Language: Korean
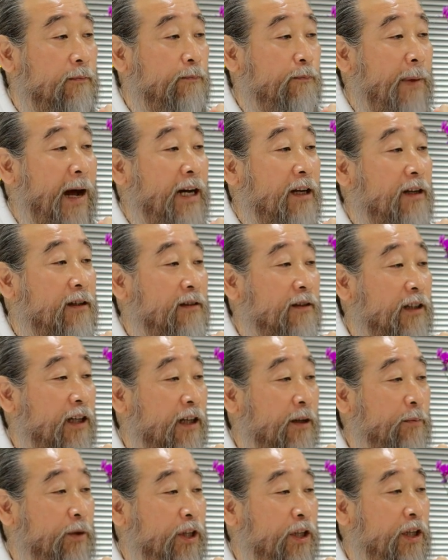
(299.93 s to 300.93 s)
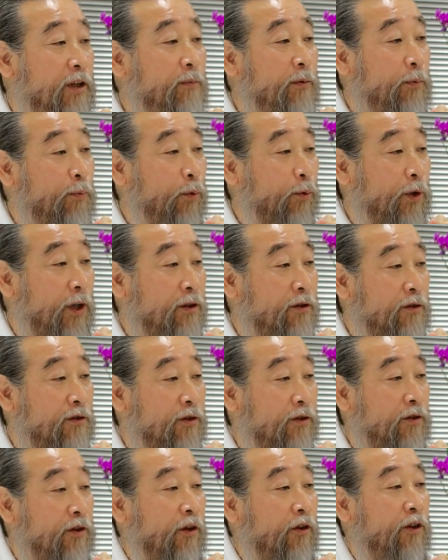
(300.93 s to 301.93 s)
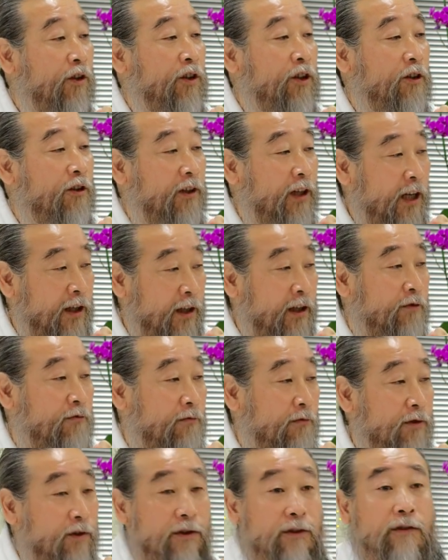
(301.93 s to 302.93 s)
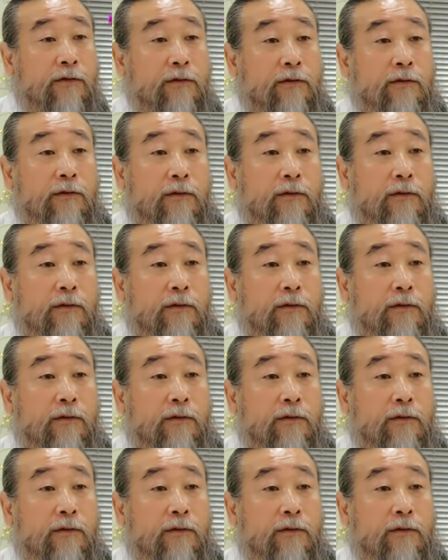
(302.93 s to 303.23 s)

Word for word: 맑은 사람이 힘이 보태져서 더 큰 일을 하게 해줄 것이고